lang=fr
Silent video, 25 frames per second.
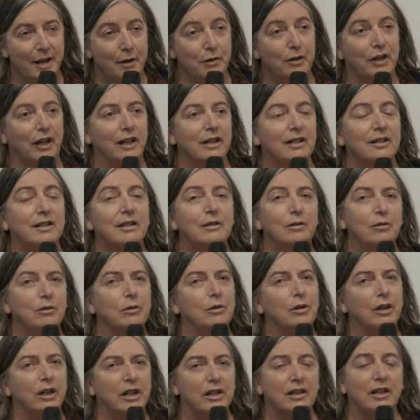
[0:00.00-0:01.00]
il y a une,
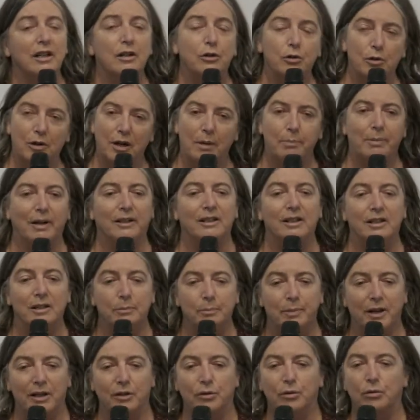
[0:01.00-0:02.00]
une, restriction de la
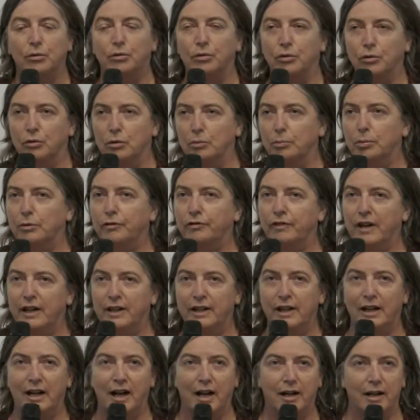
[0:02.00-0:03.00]
participation, donc on peut faire
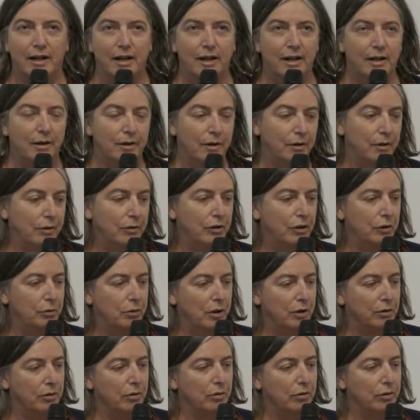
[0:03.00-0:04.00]
déclarer une
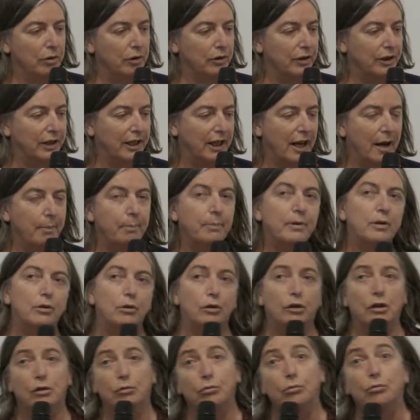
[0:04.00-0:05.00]
situation de handicap,
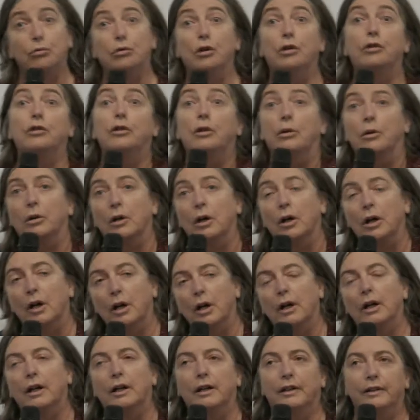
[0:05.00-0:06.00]
ce qui nous donne
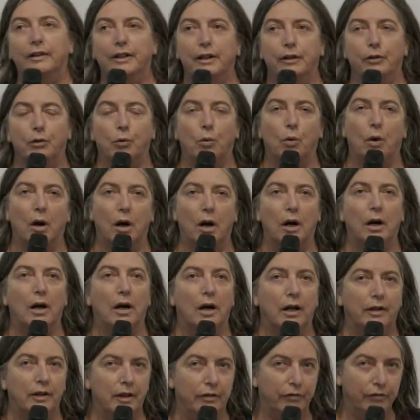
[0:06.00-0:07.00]
des
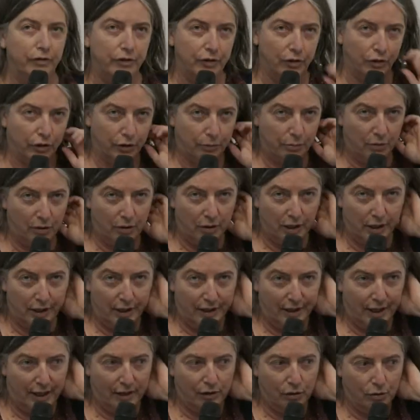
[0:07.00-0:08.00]
droits à des financements, à
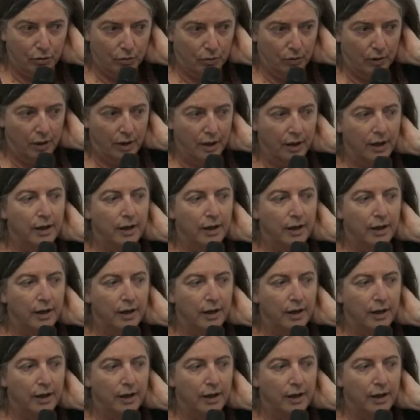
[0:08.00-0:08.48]
des actions.